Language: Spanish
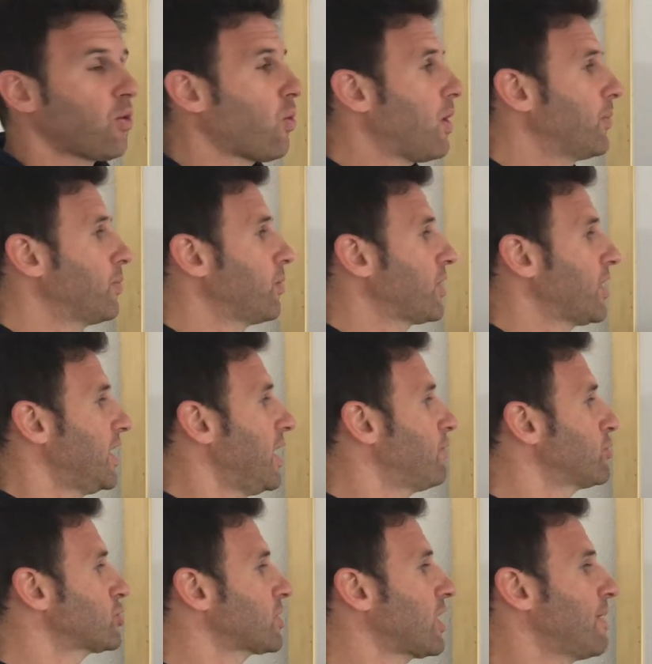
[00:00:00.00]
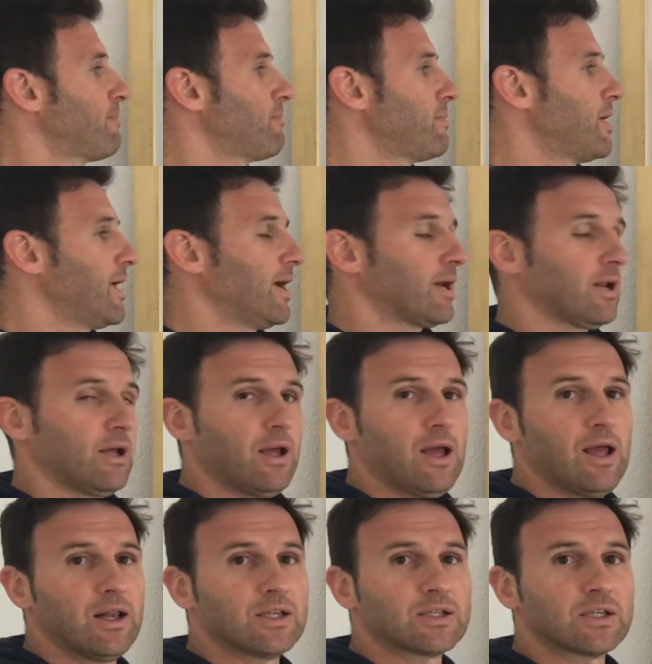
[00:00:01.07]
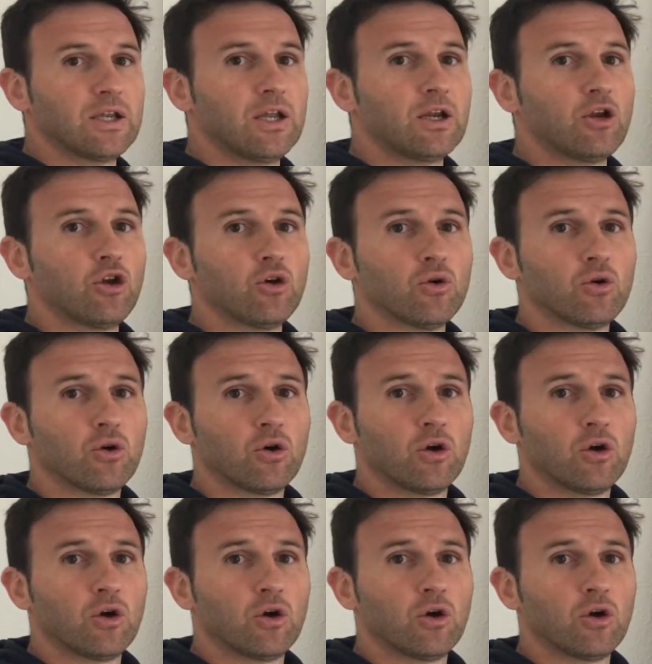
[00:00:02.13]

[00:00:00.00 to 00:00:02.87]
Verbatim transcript: Cuando queramos cambiar el signo